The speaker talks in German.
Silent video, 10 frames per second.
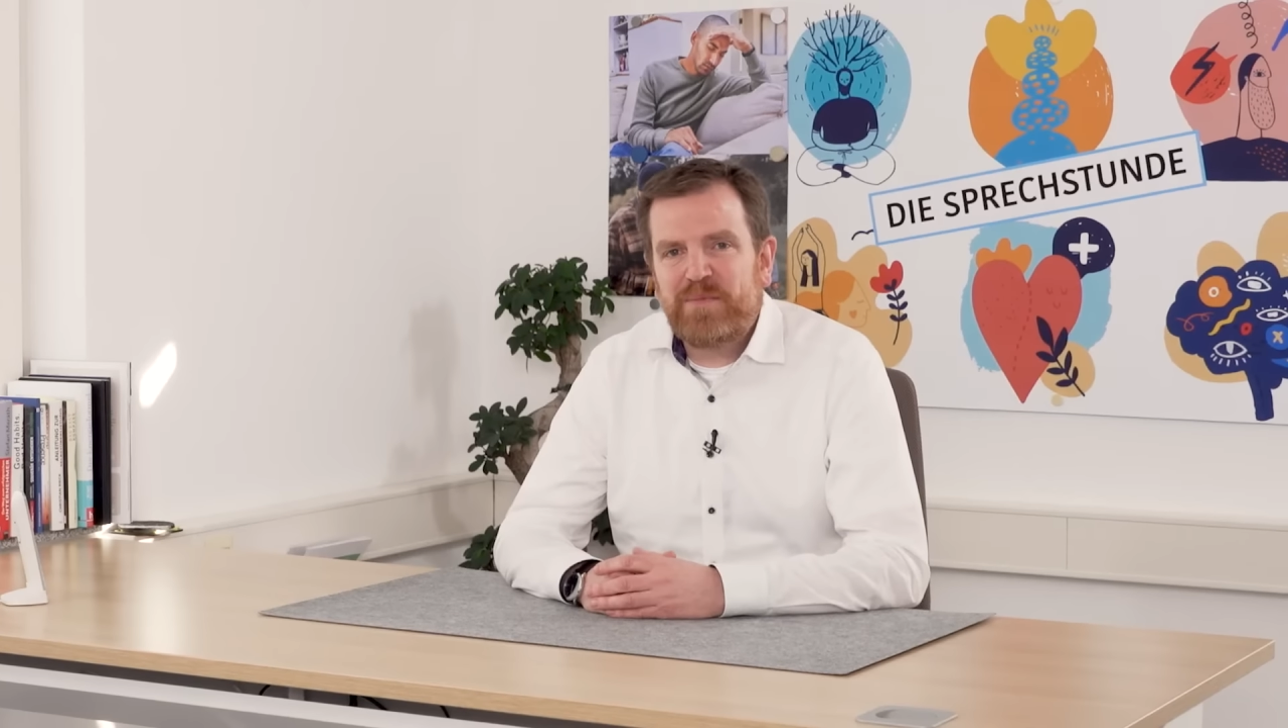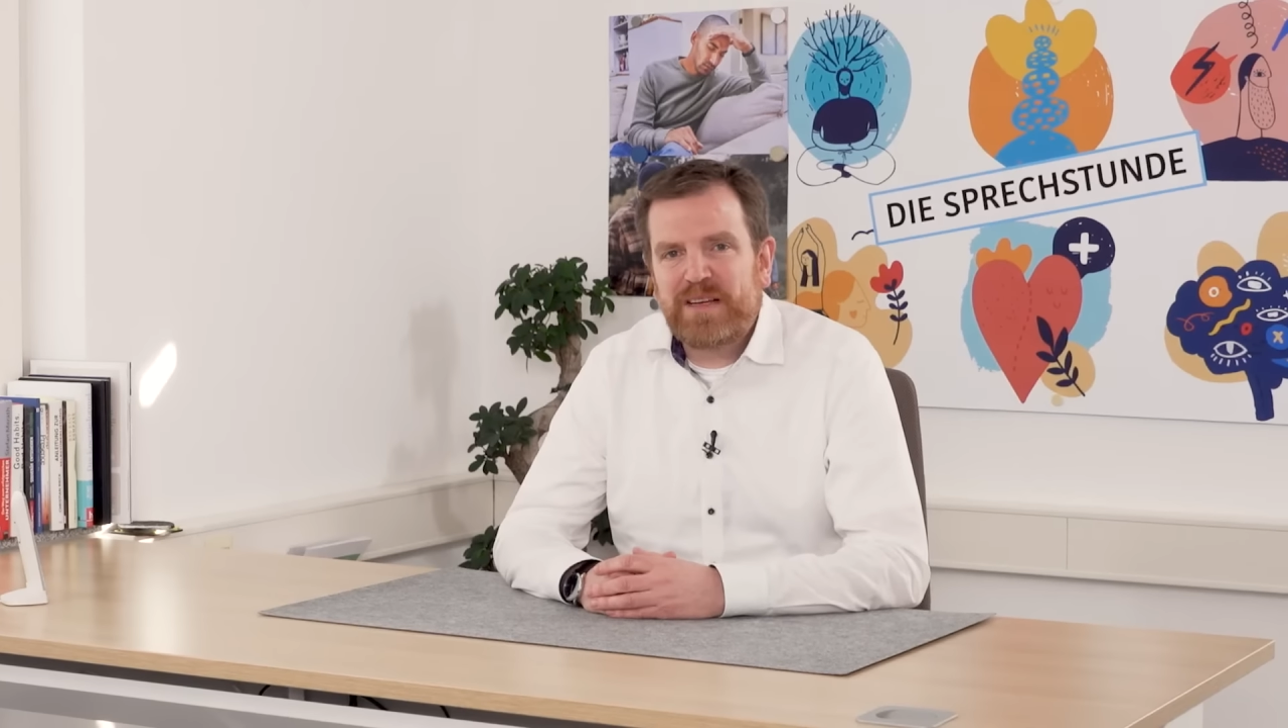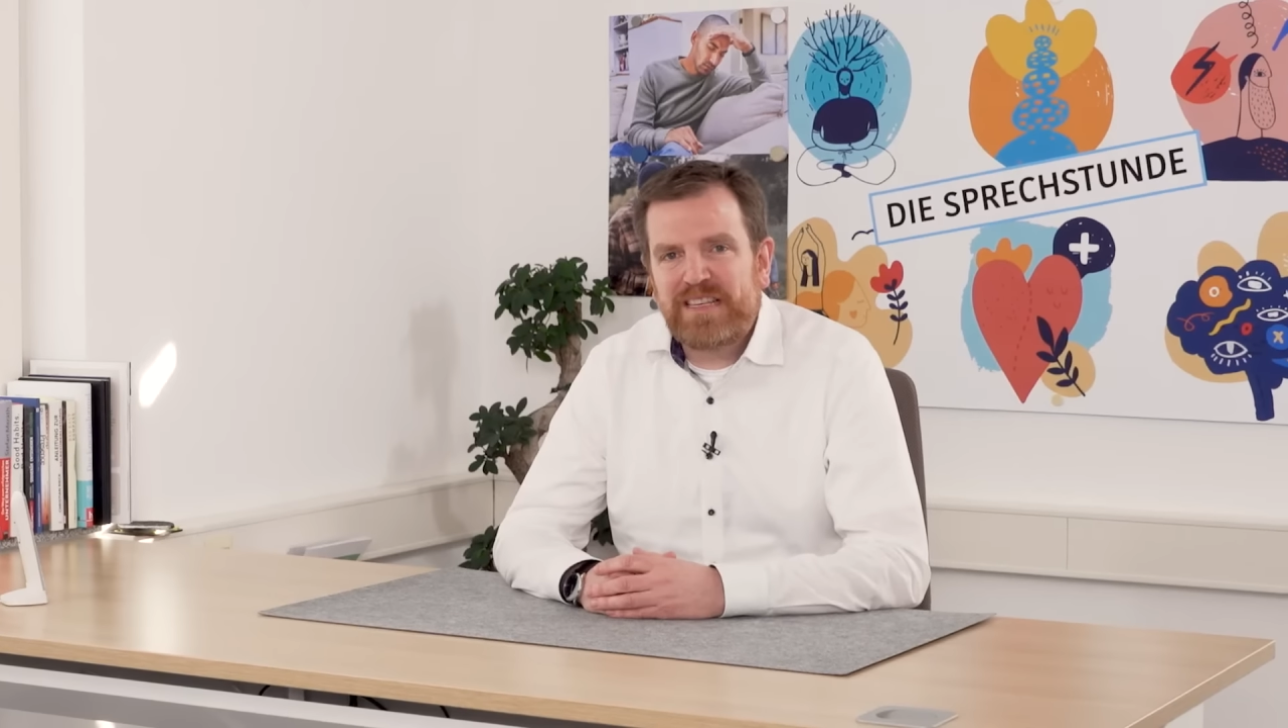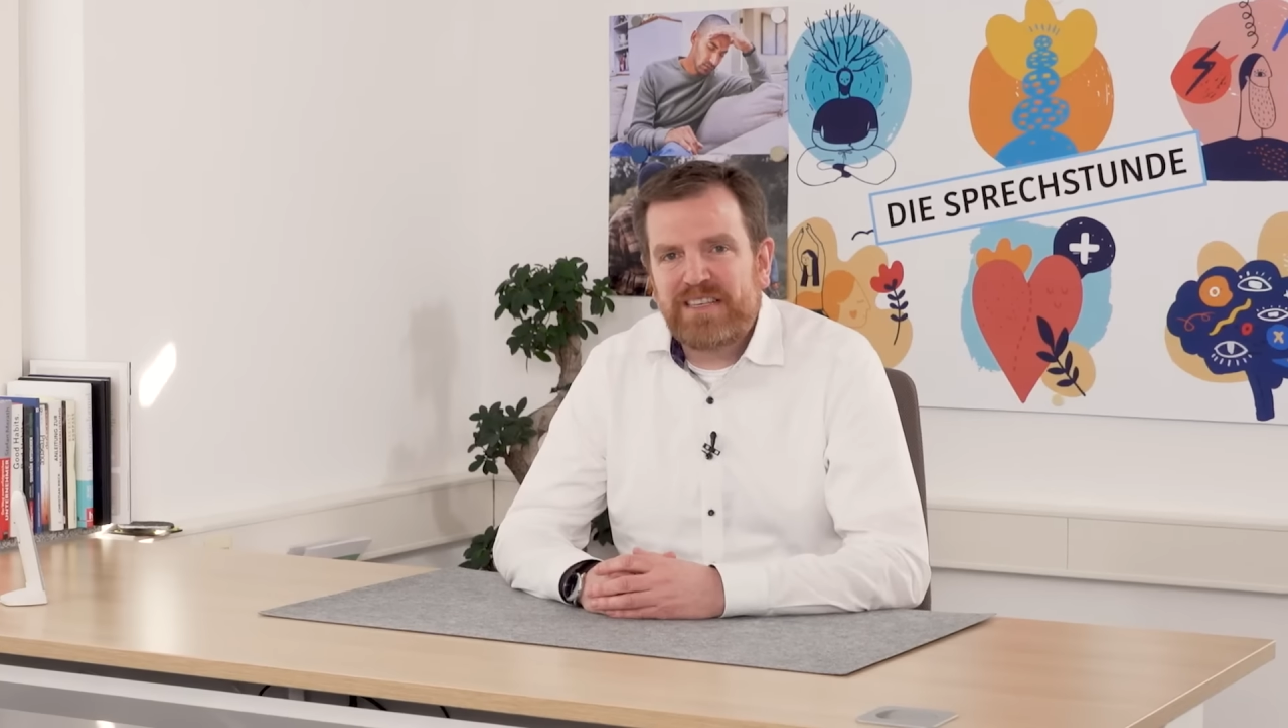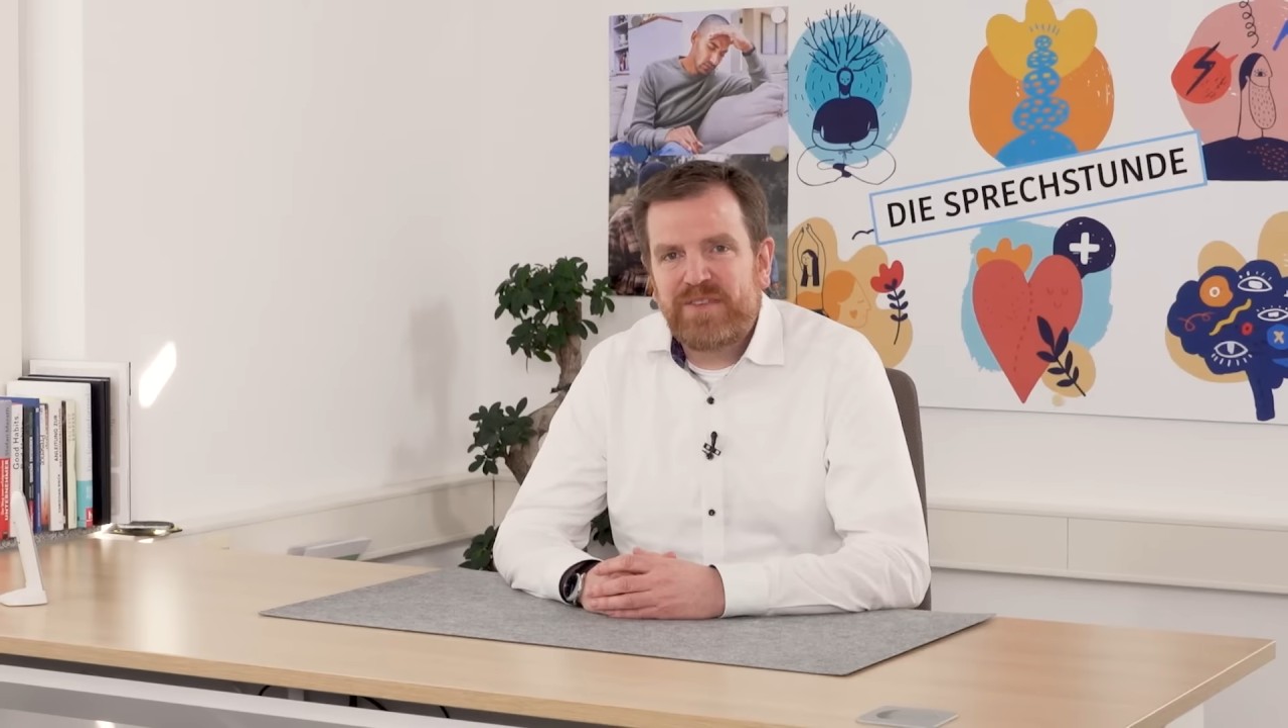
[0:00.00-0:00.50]

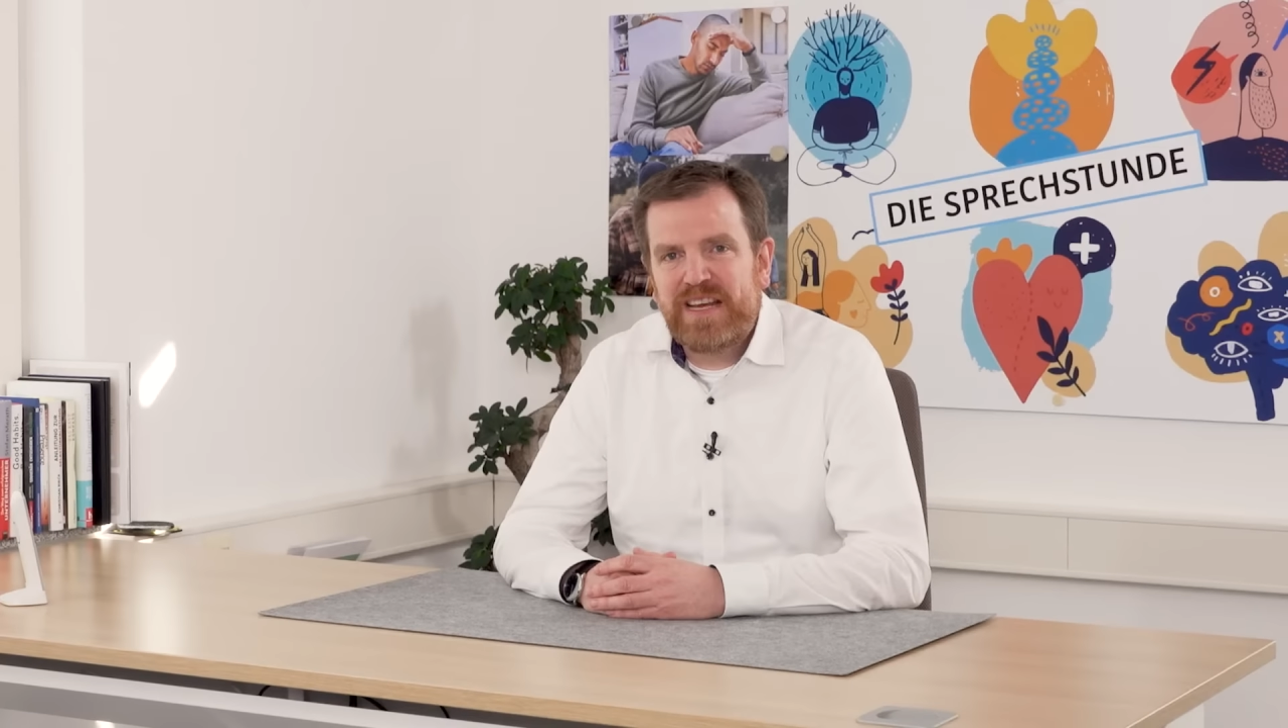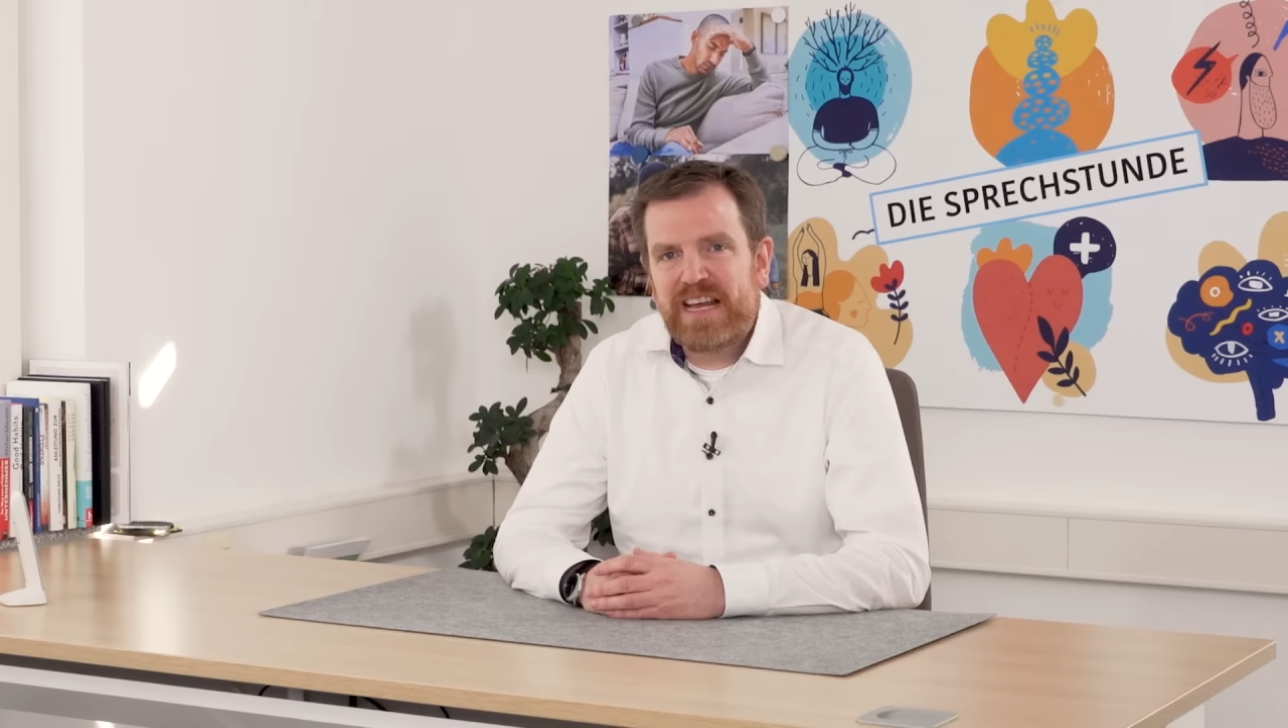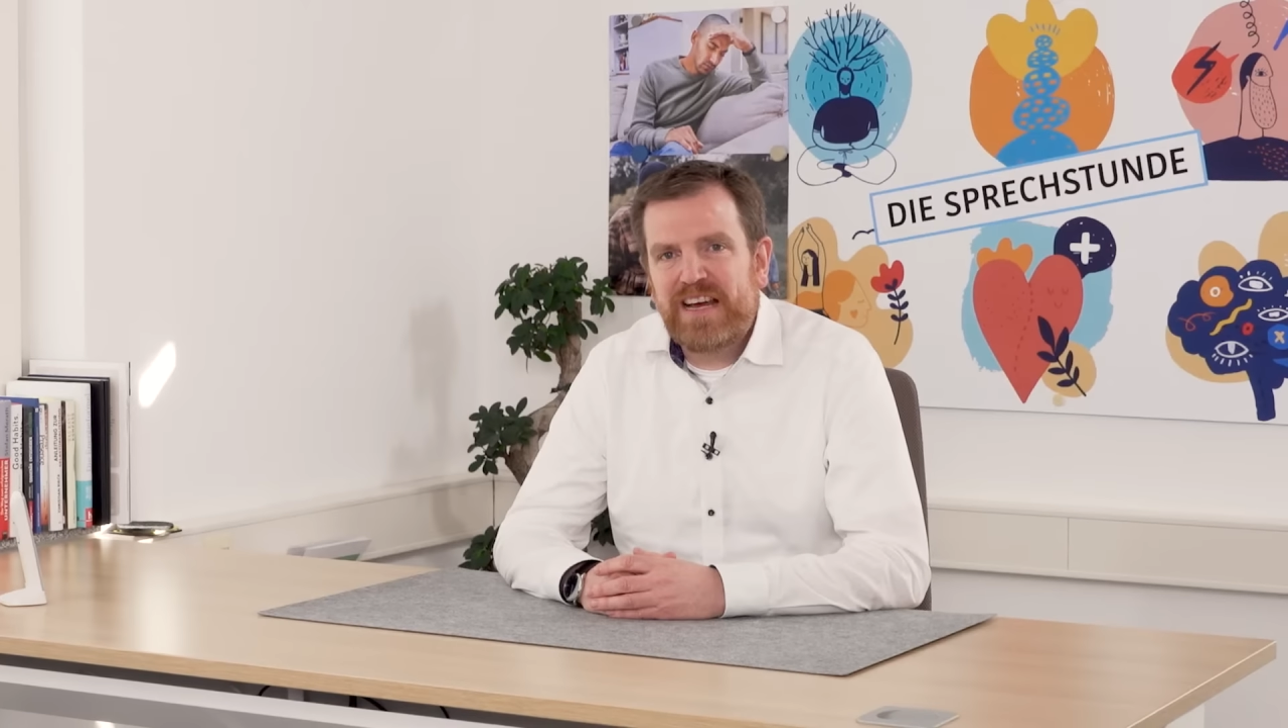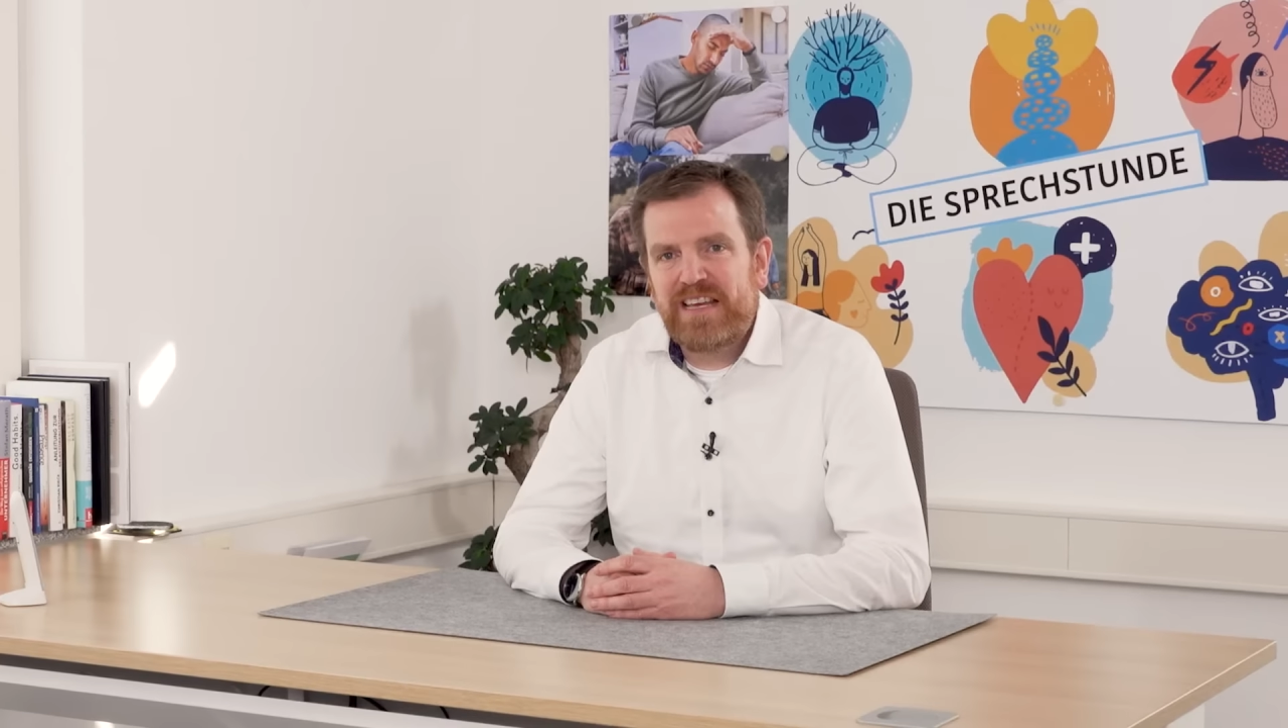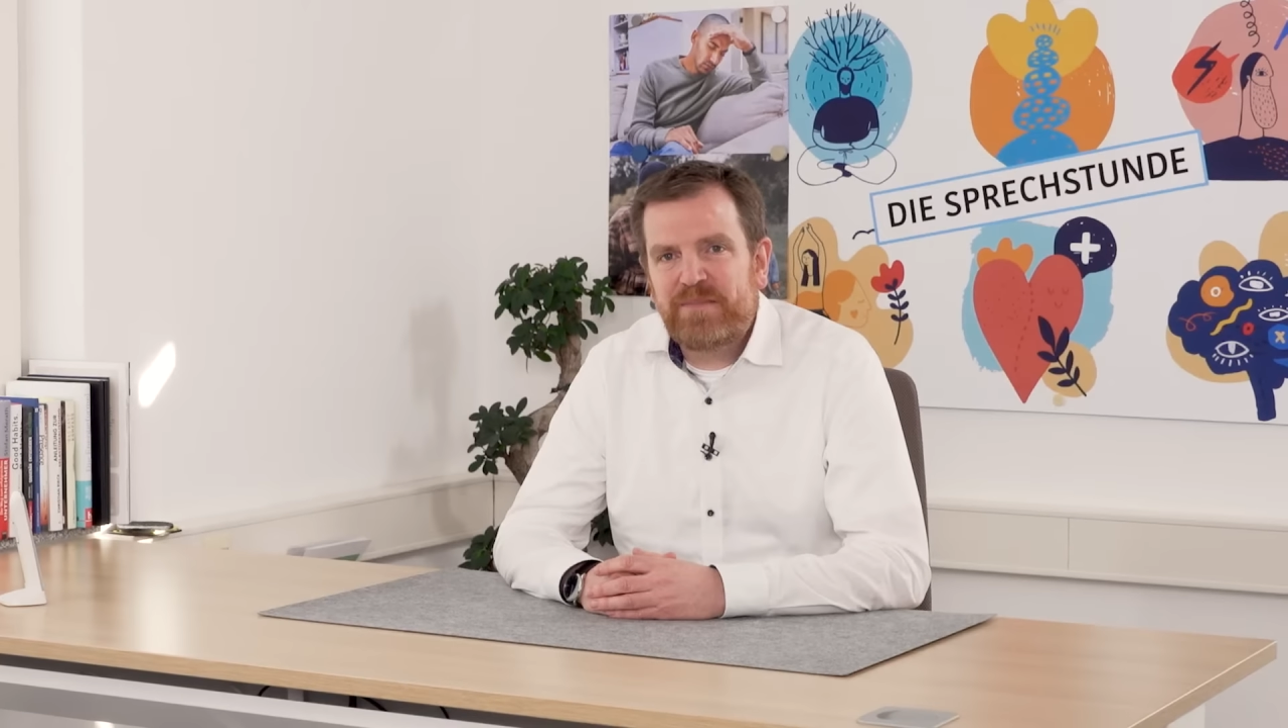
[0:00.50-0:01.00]
Matthias Weniger,